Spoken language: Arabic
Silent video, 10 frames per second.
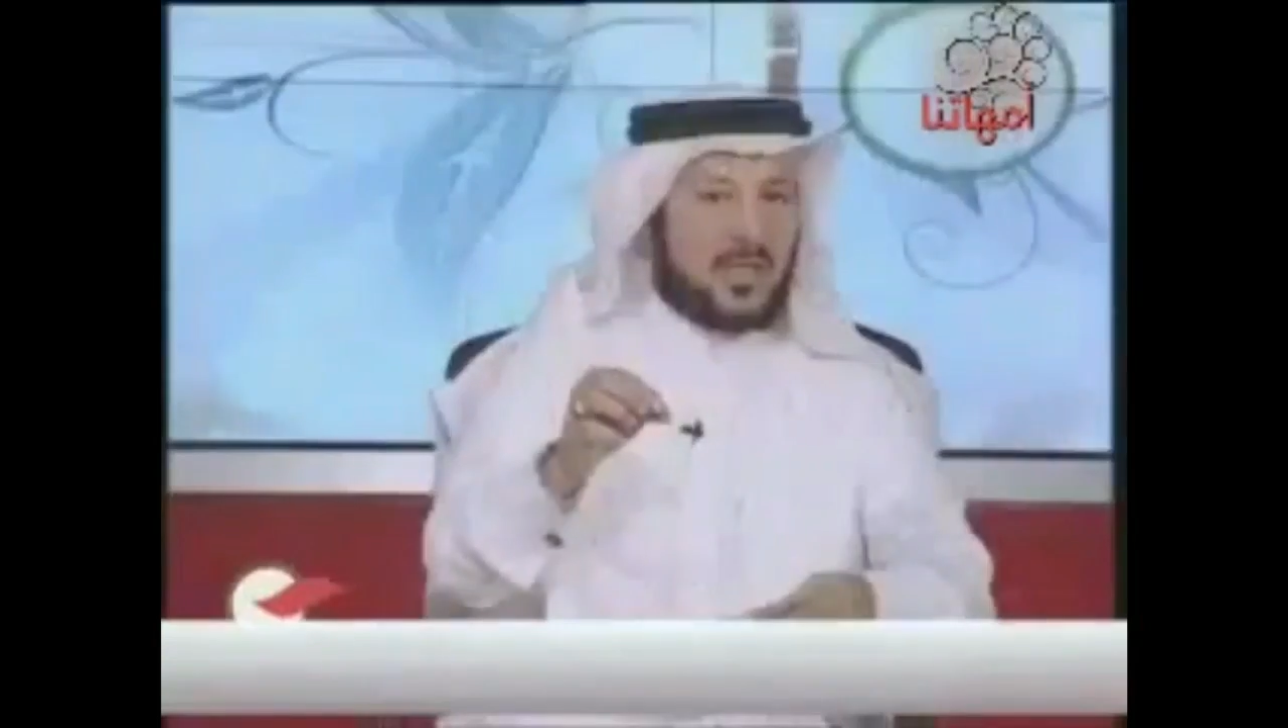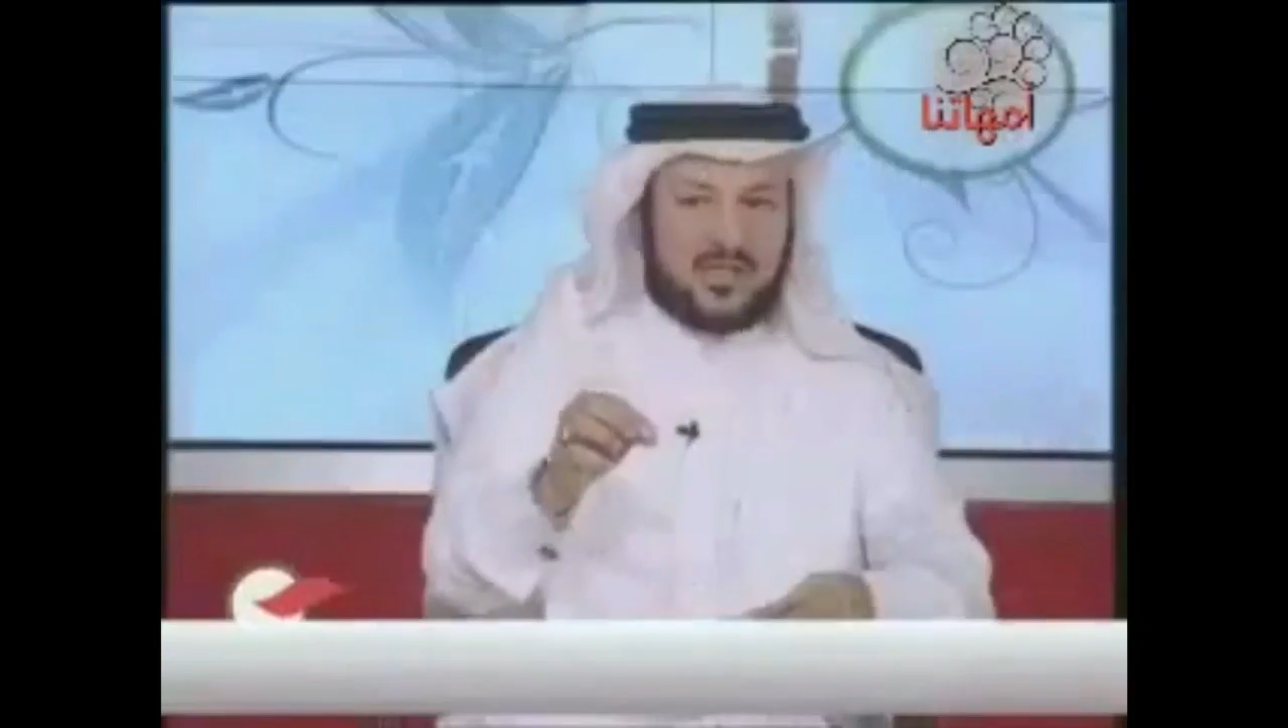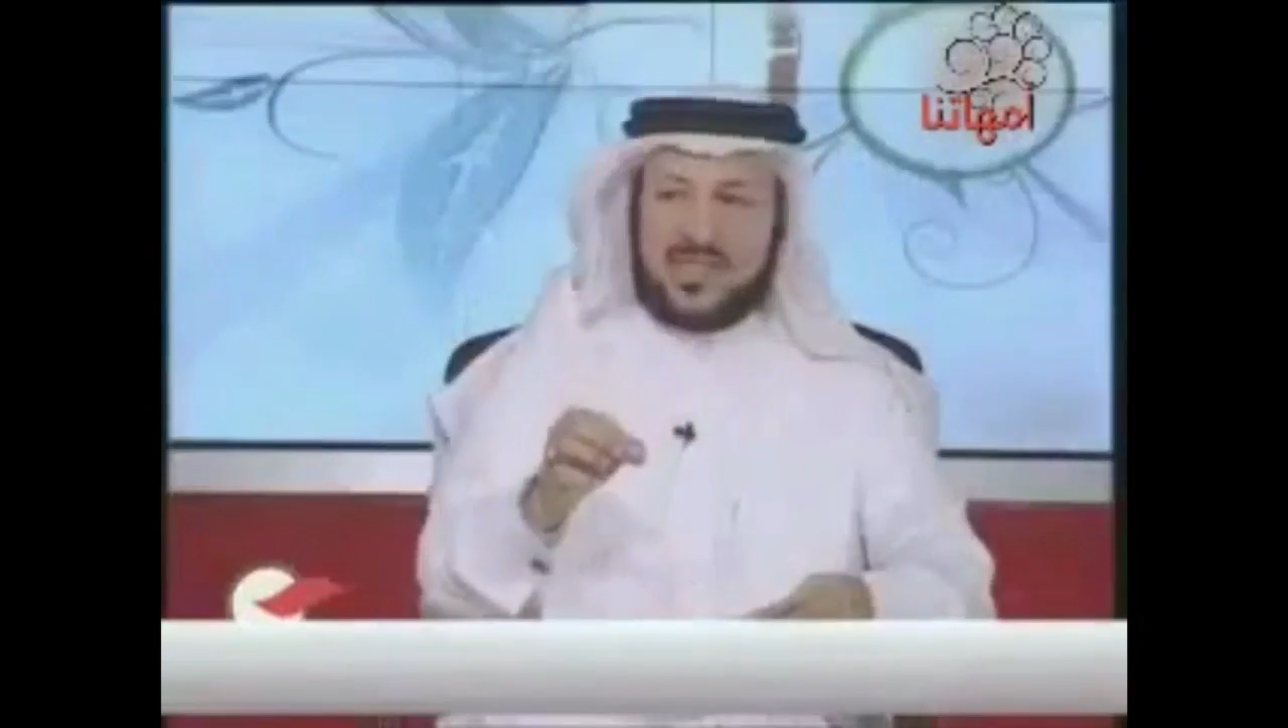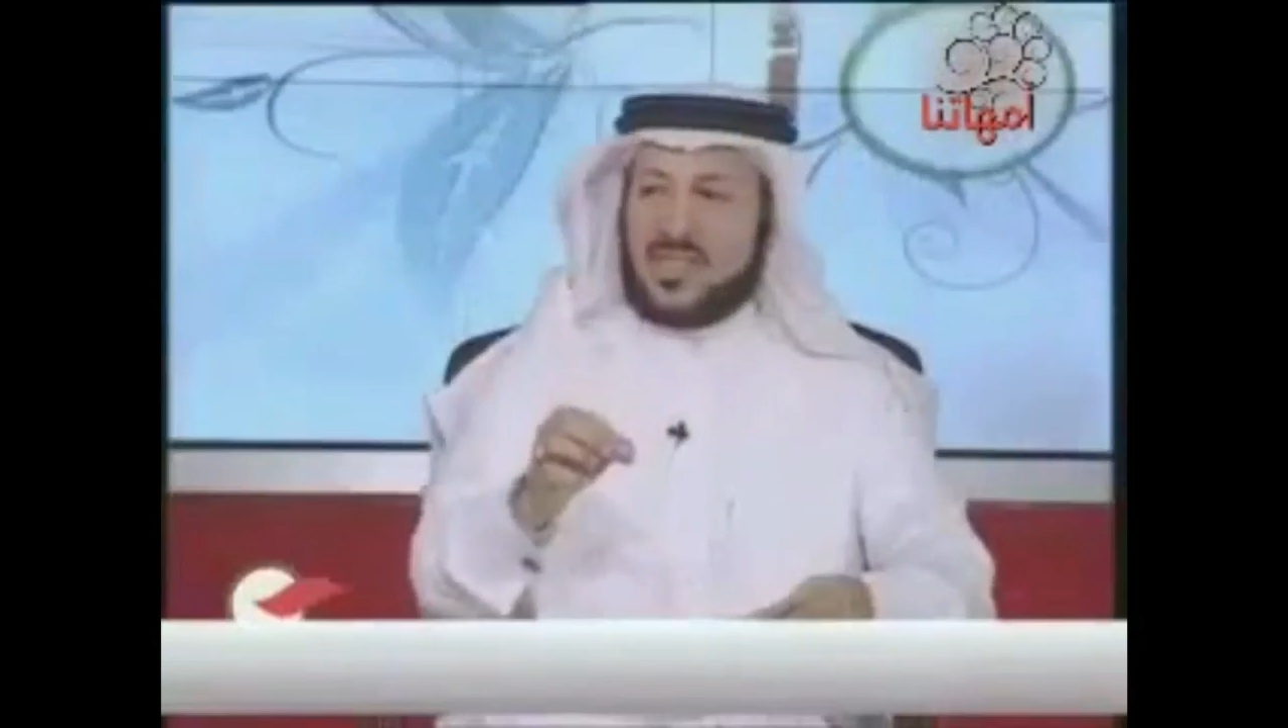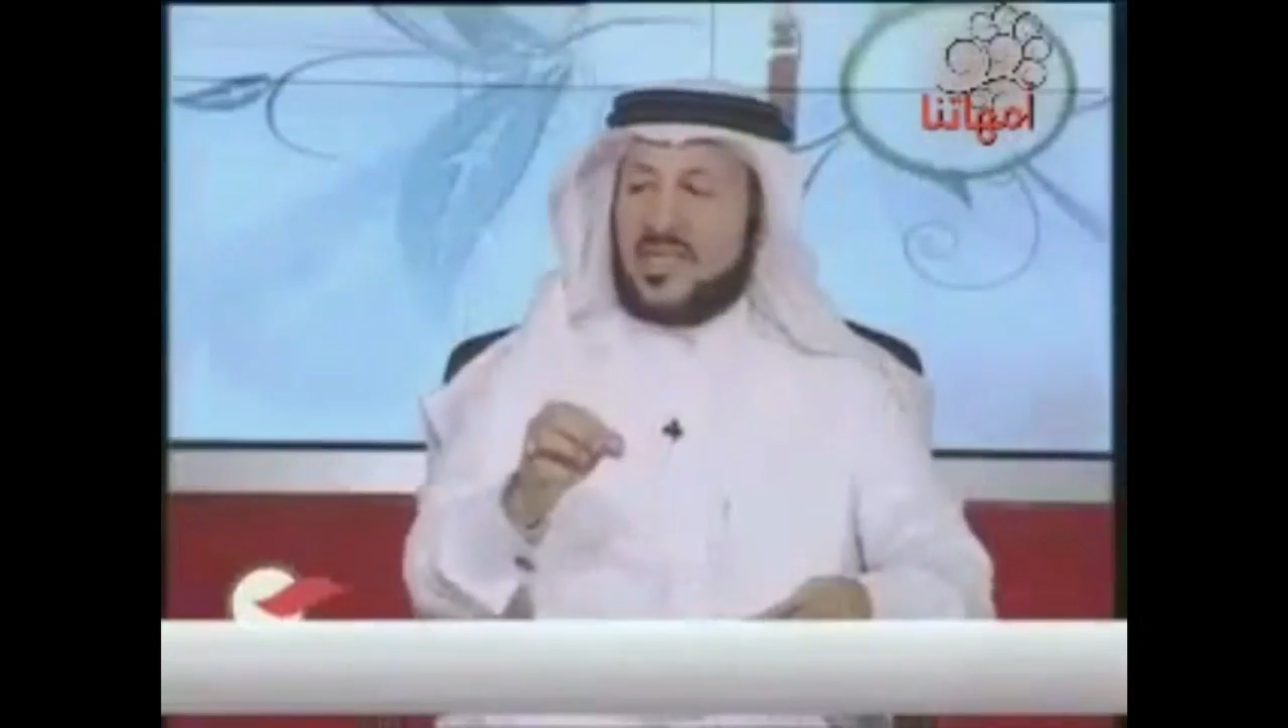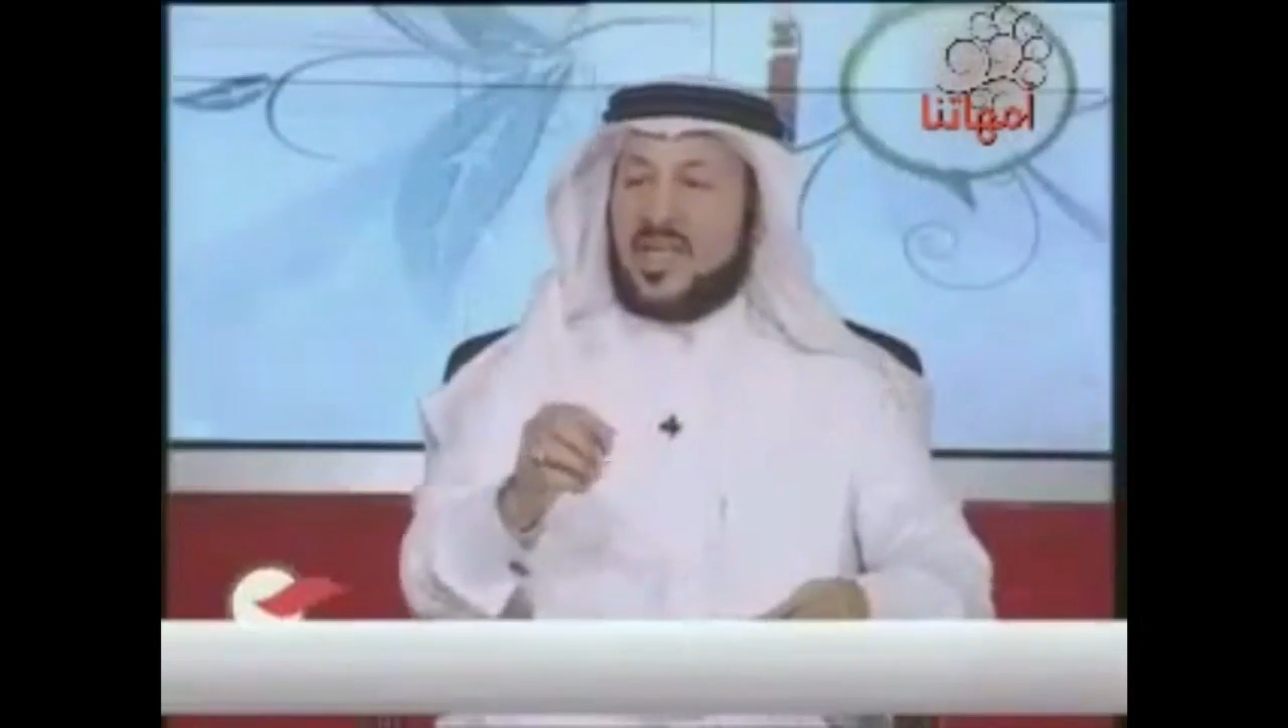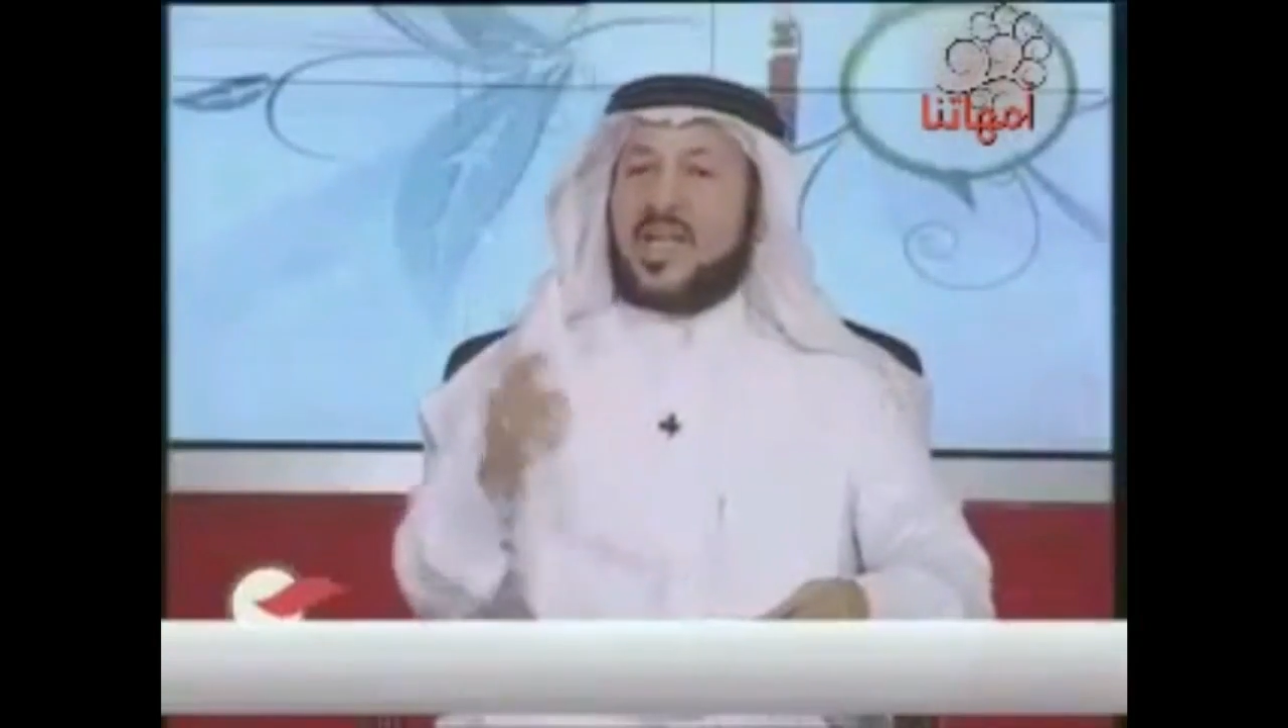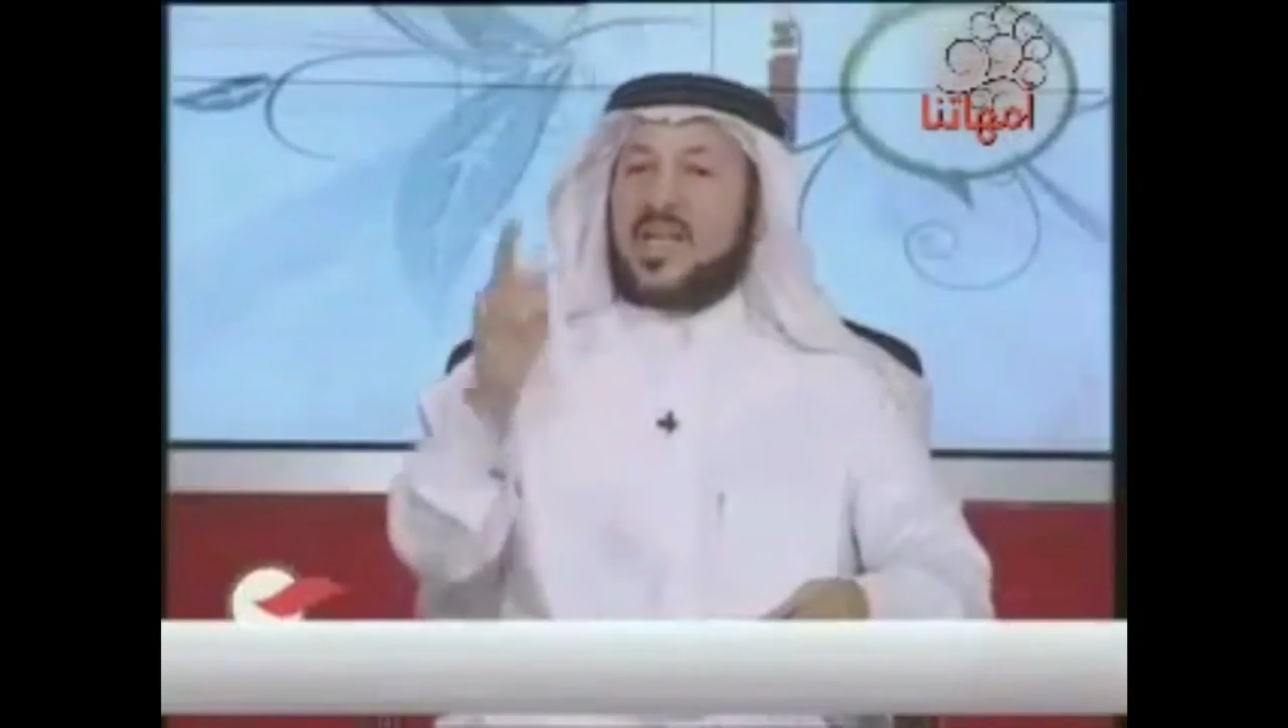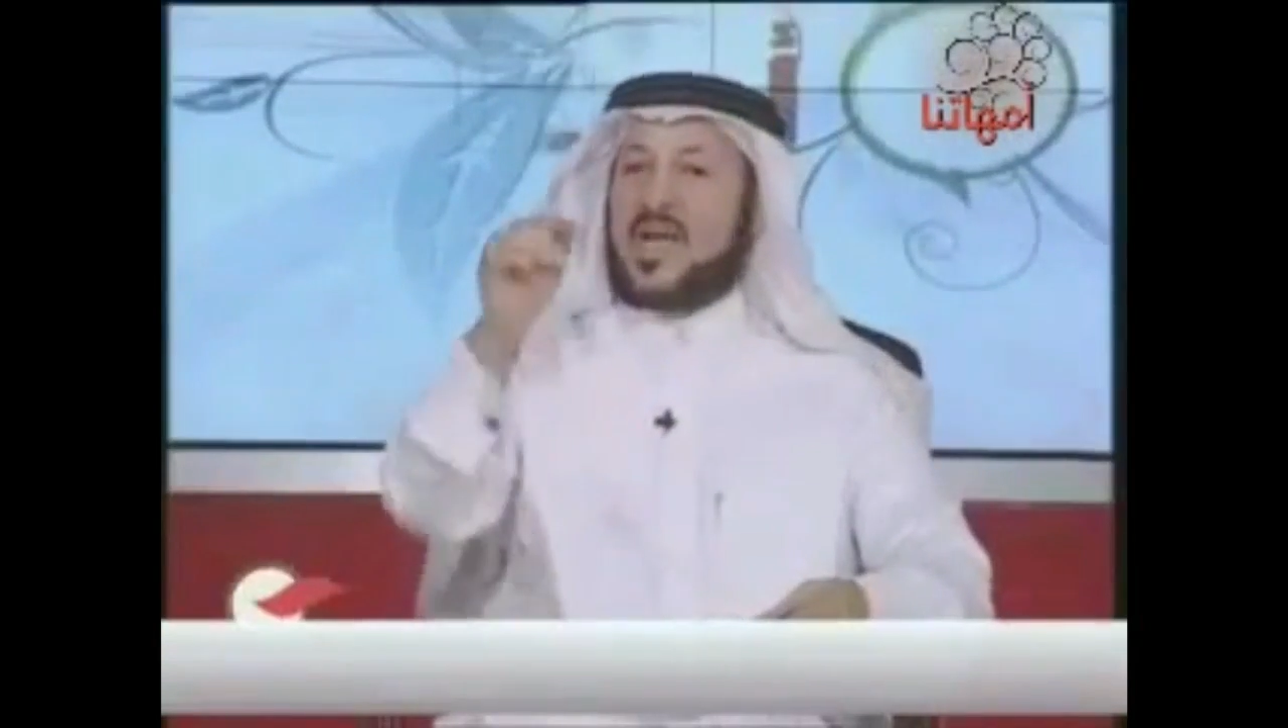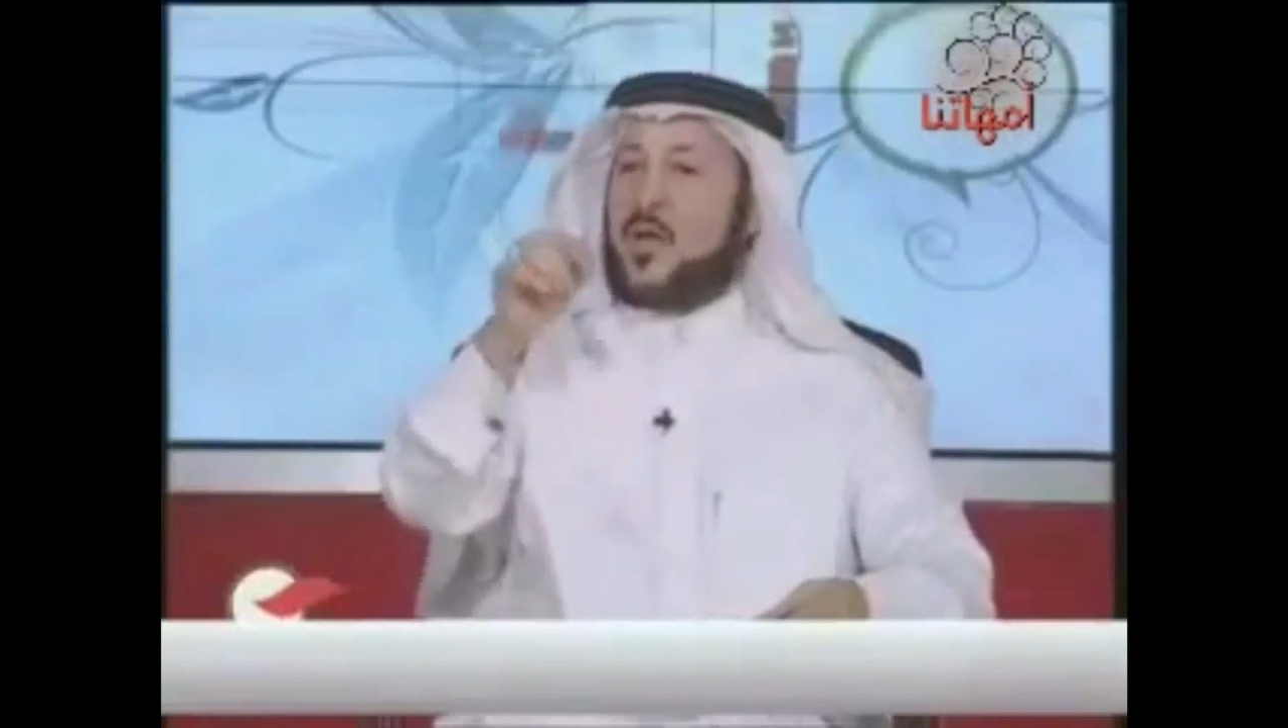وقت
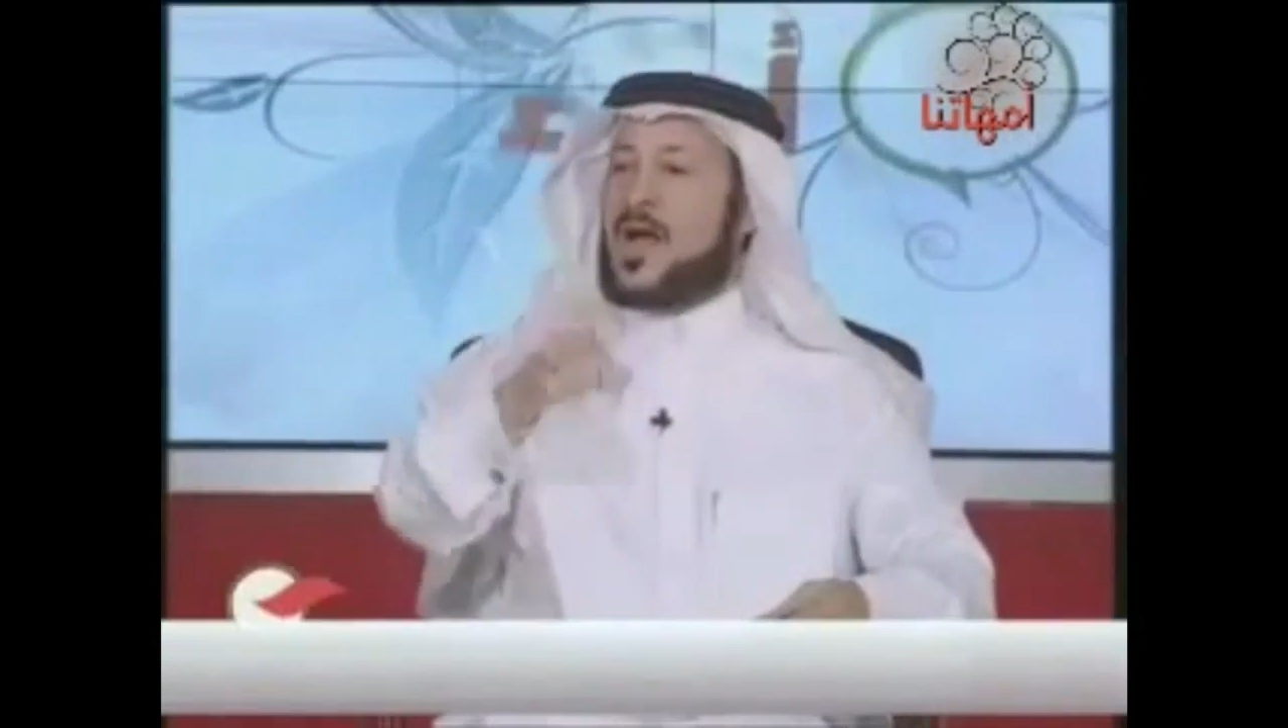قصير